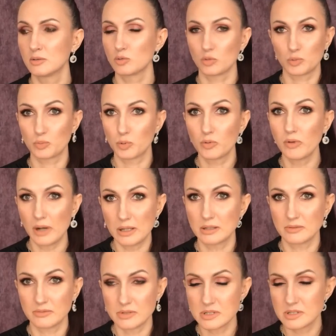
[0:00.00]
ну, вот
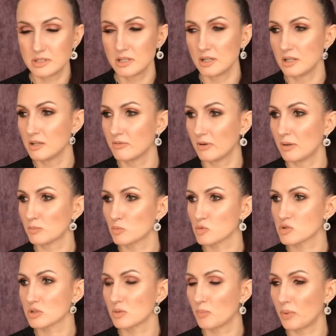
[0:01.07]
буквально везде, и вам
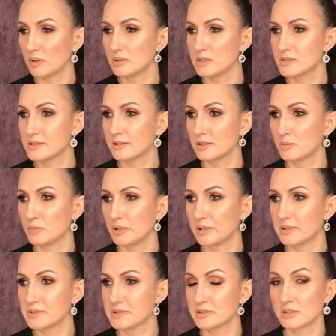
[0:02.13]
нужно дополнительно
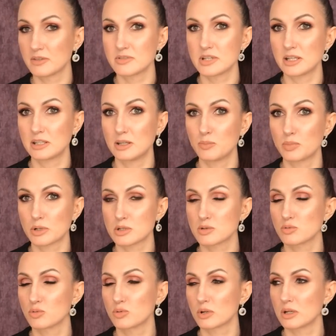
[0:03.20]
бегать на всякие
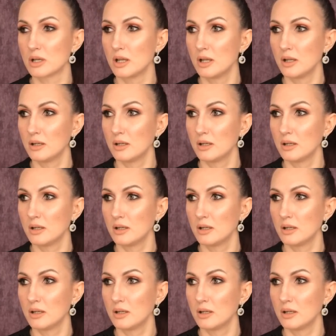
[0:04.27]
процедуры,